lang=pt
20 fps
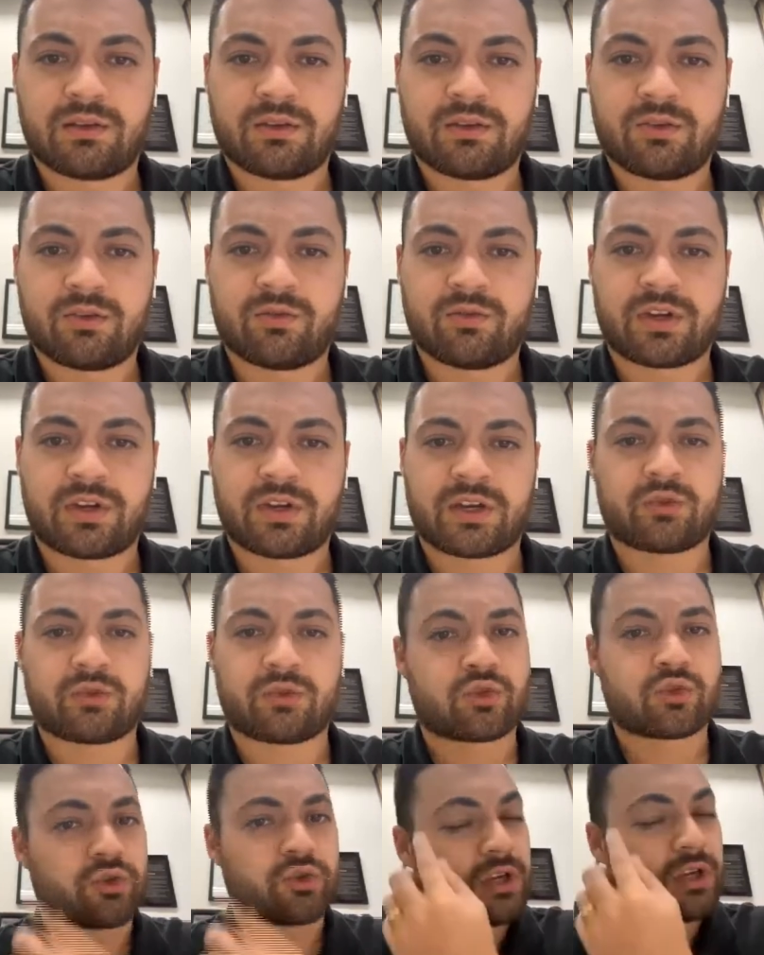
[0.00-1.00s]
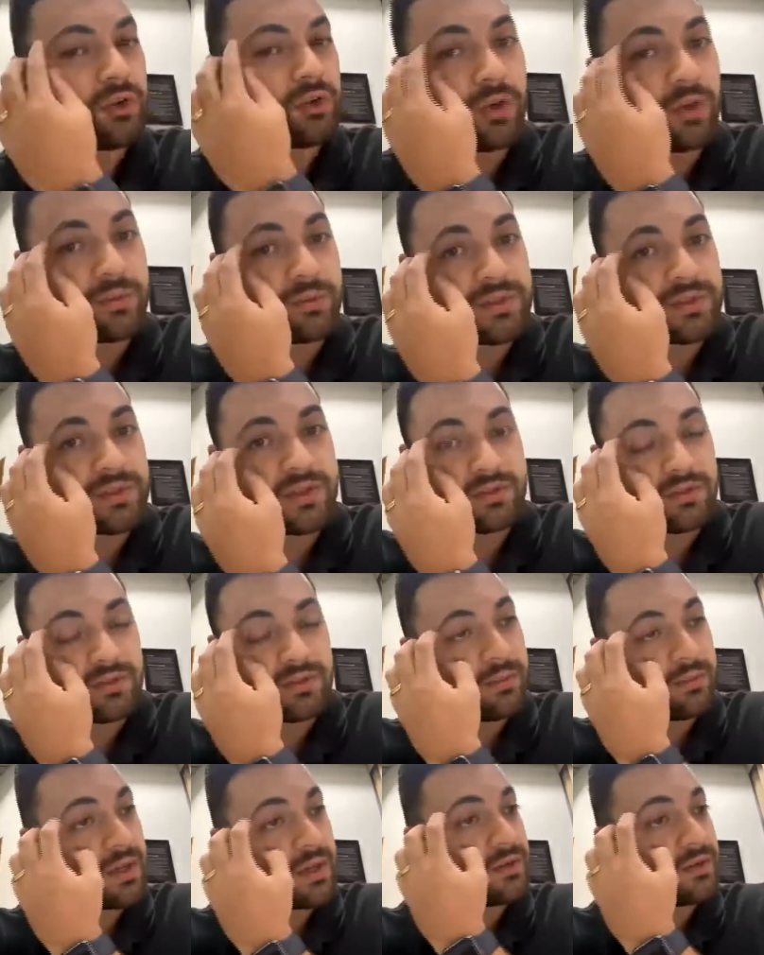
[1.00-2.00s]
o vereador Juliano Lopes
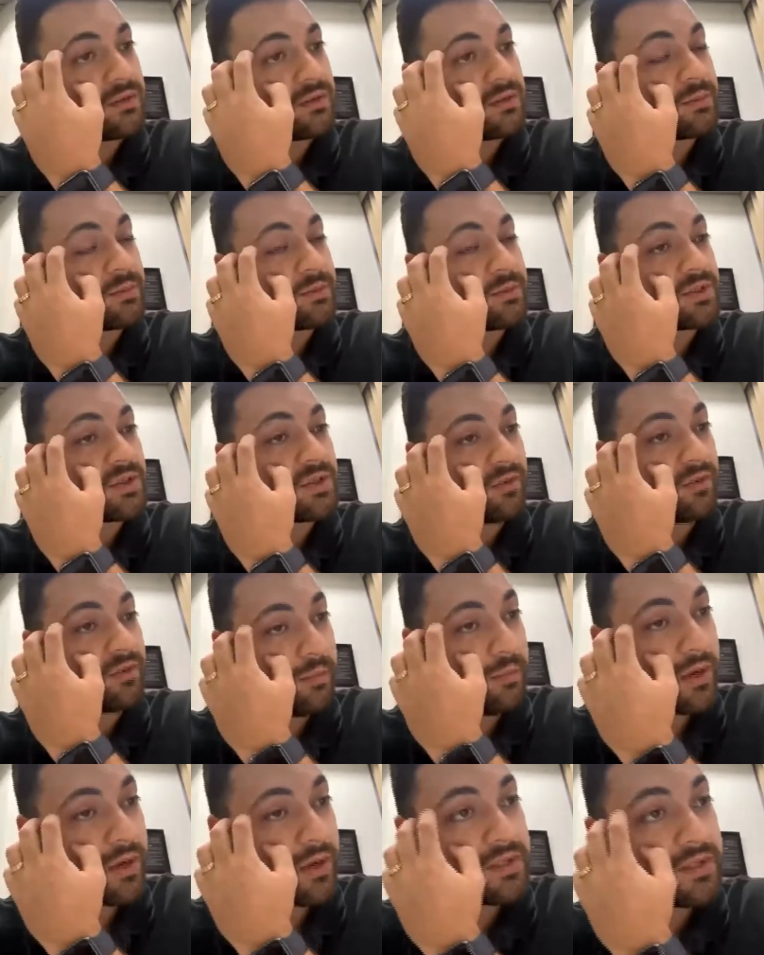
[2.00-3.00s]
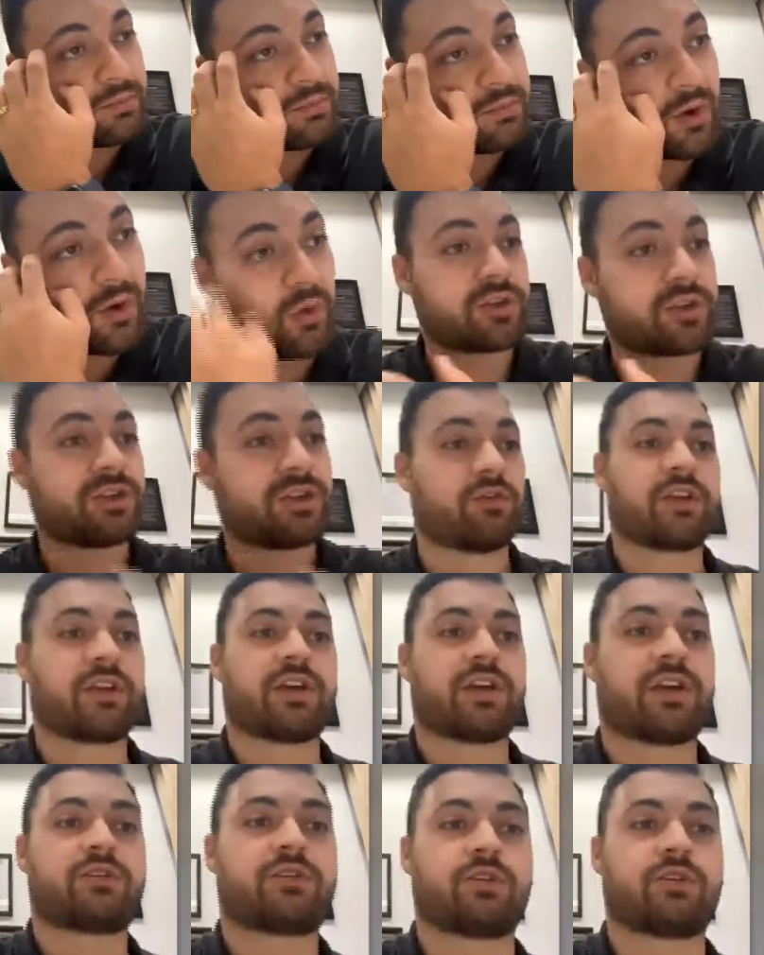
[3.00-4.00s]
também já me disse que não vai participar hoje. E o
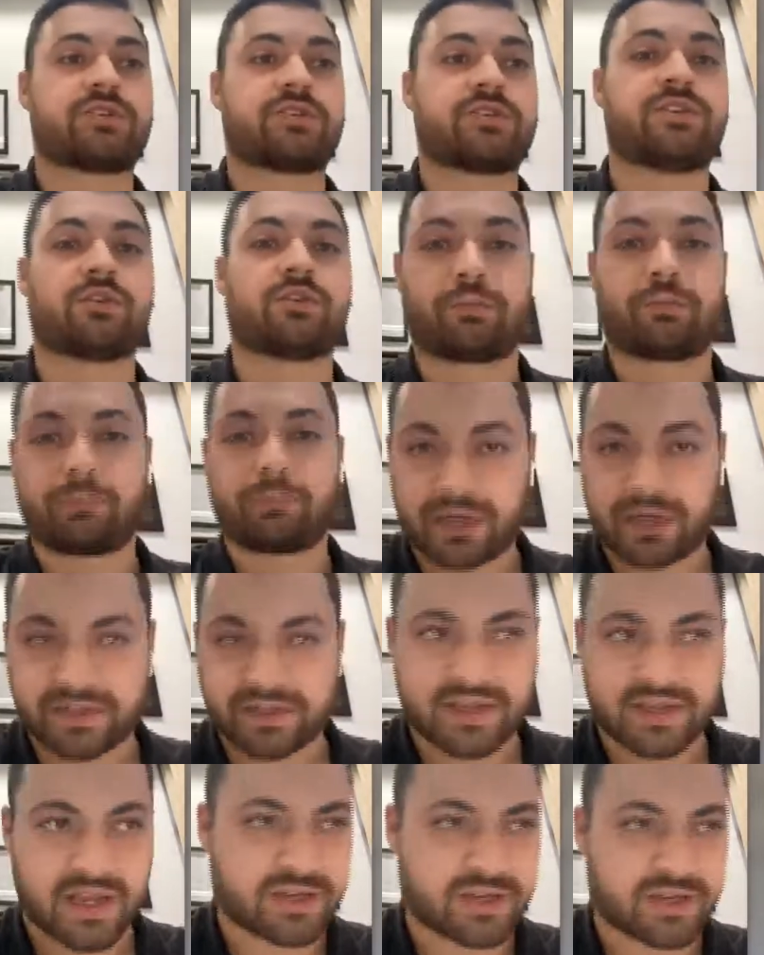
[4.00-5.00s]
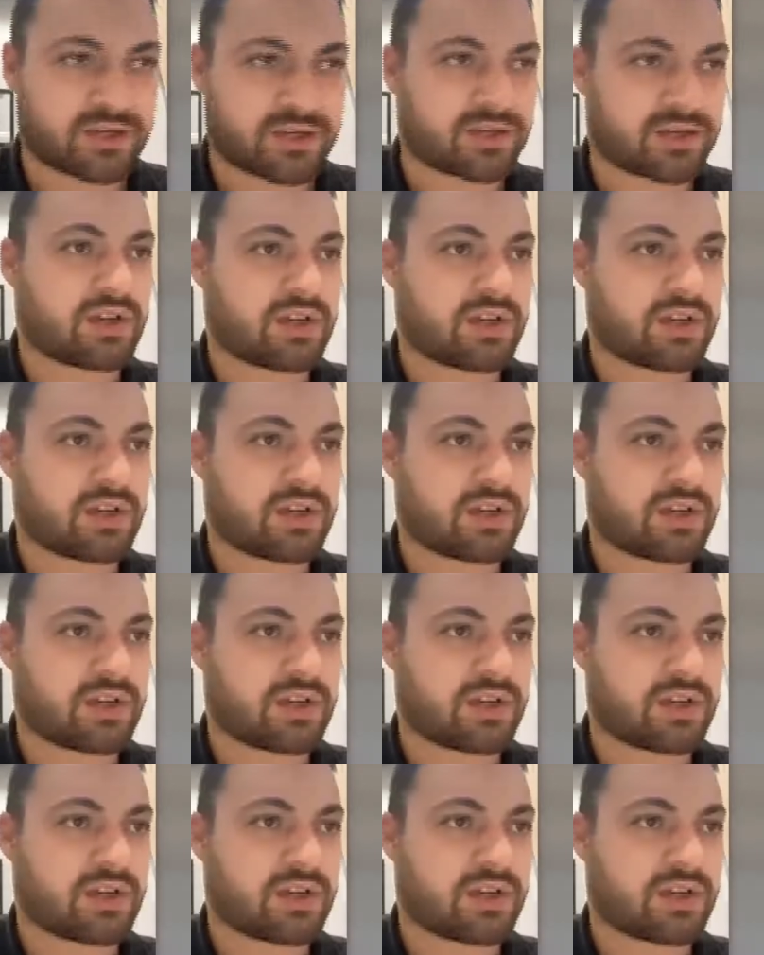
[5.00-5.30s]
vereador Ciro presente.